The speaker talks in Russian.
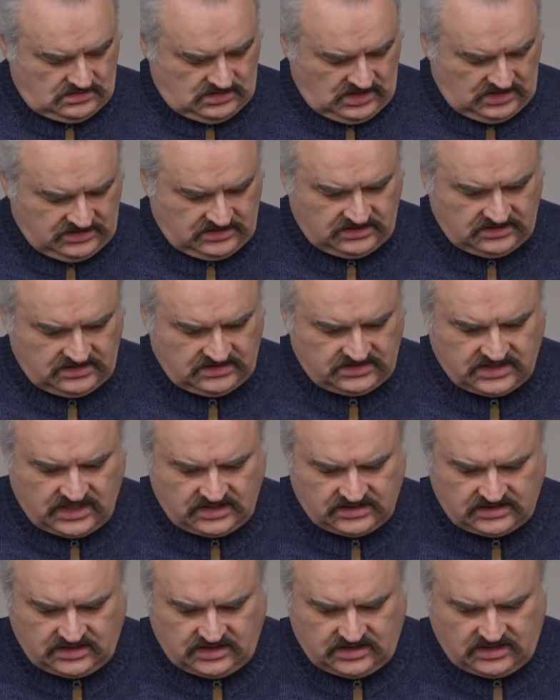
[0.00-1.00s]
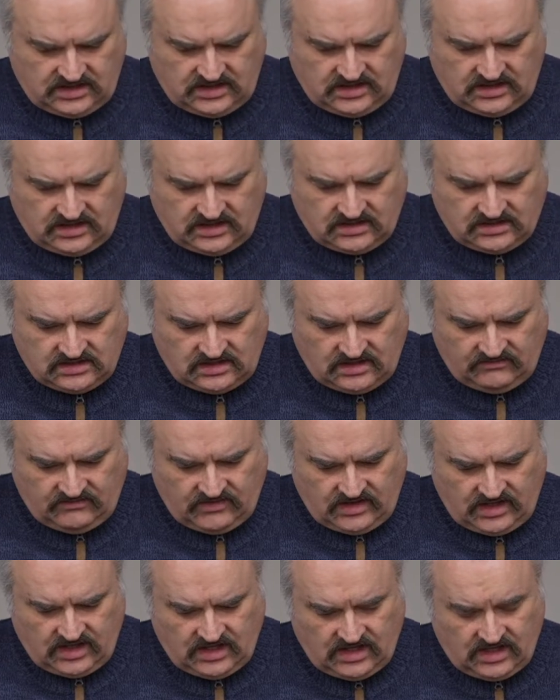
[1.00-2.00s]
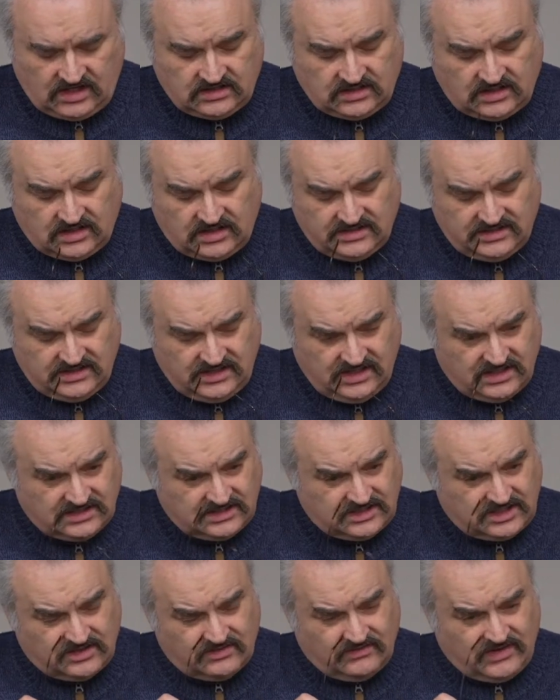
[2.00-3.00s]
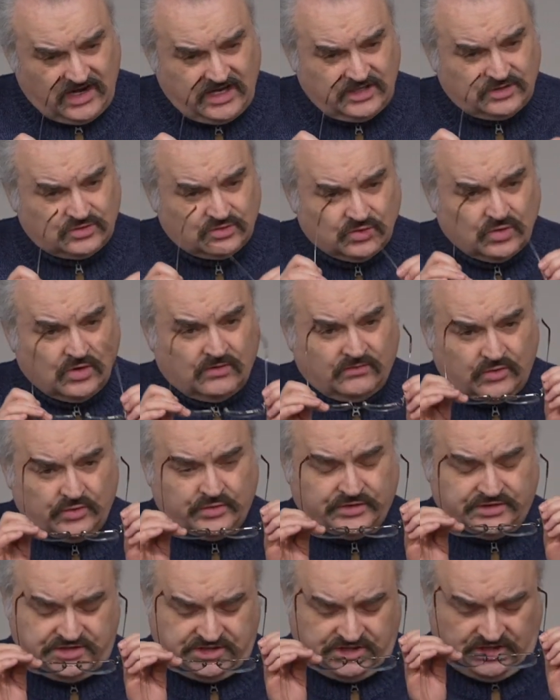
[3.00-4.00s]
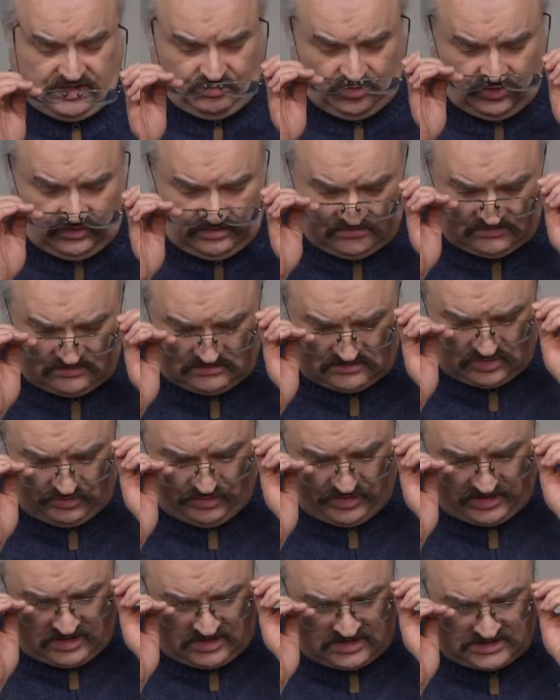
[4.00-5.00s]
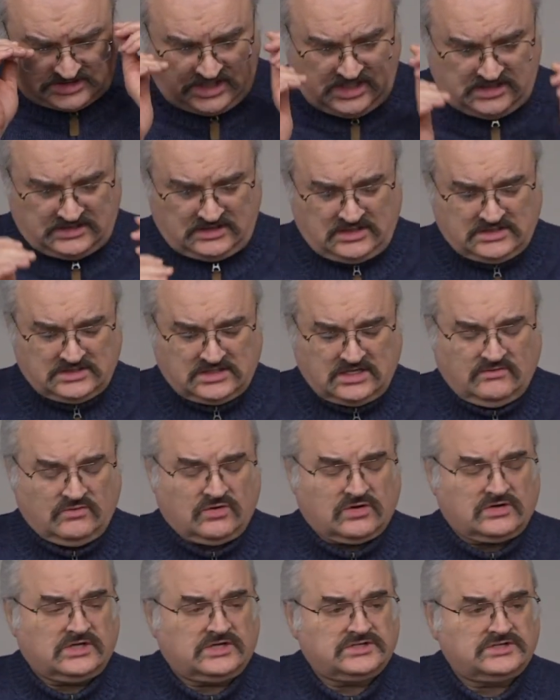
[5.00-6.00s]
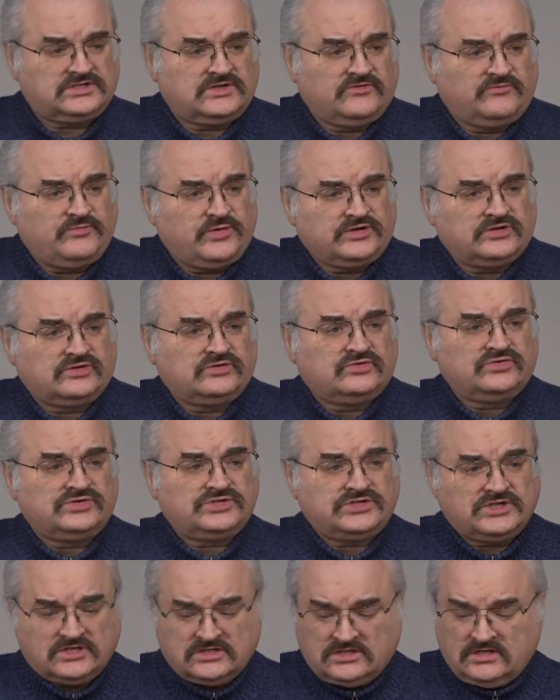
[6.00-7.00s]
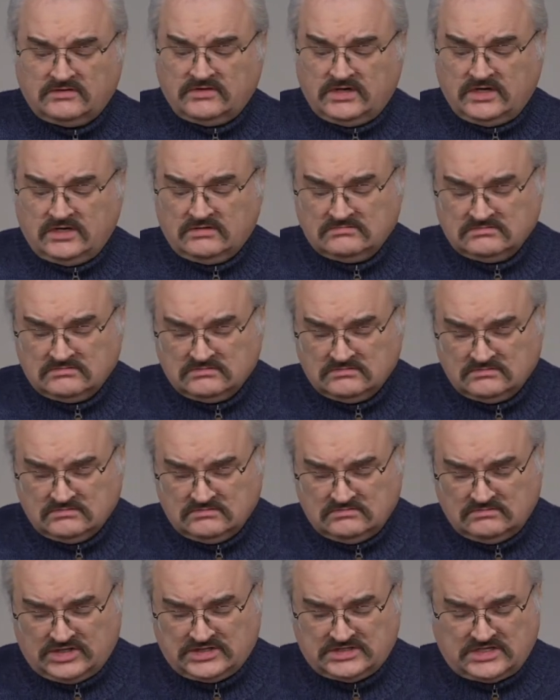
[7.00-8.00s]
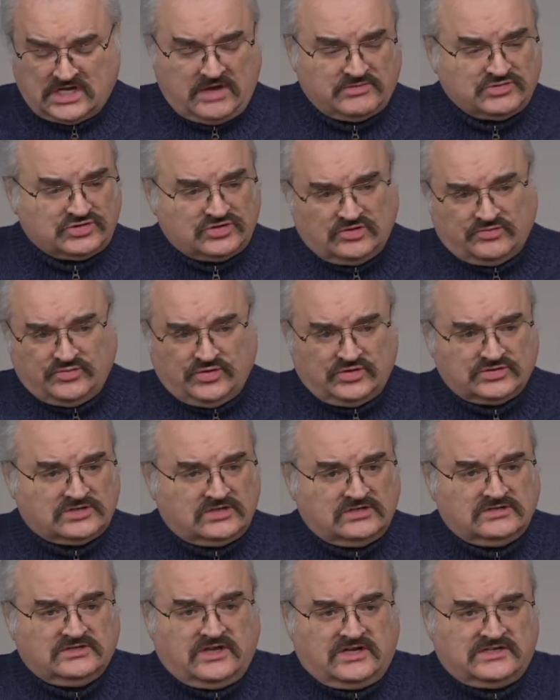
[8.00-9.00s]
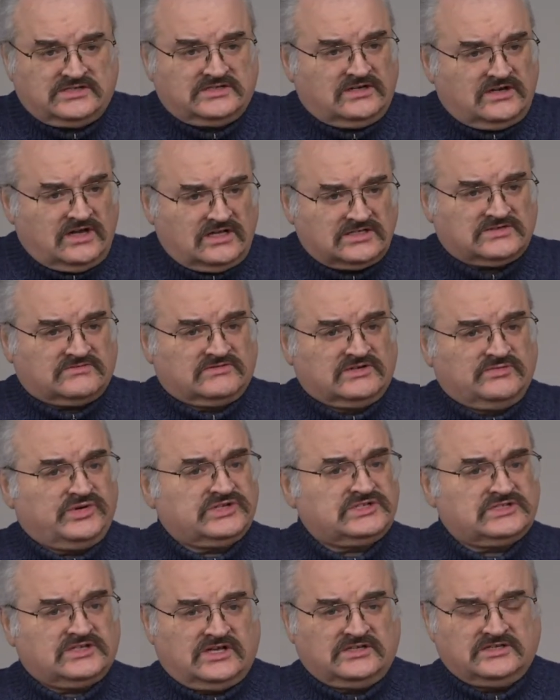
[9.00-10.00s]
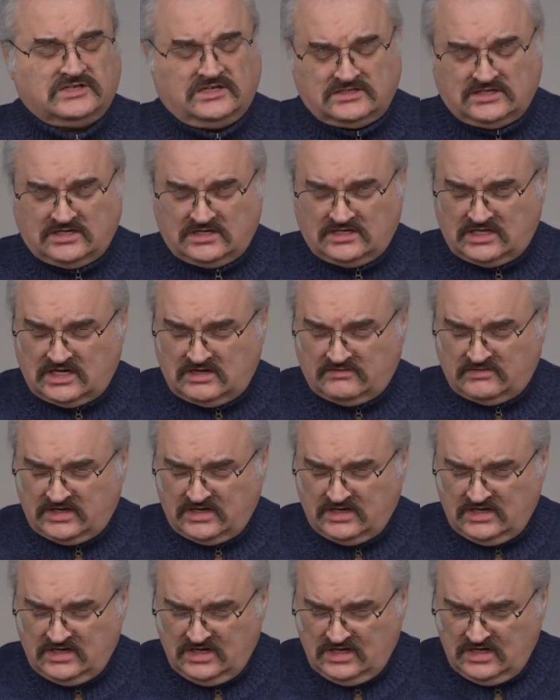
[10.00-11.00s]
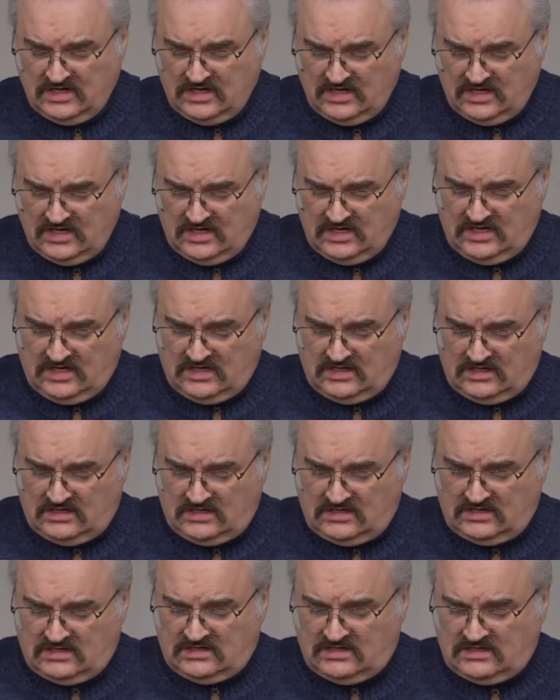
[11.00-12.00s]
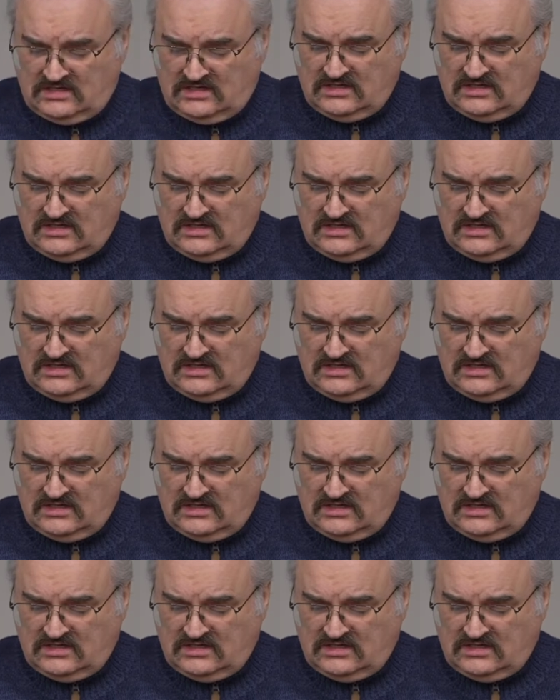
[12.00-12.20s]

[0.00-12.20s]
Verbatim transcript: Эта десятая глава, она не открывает новую тему, но продолжает разговор, начатый в предыдущей главе. Мы знаем, что апостол не разделял свои послания на главы, и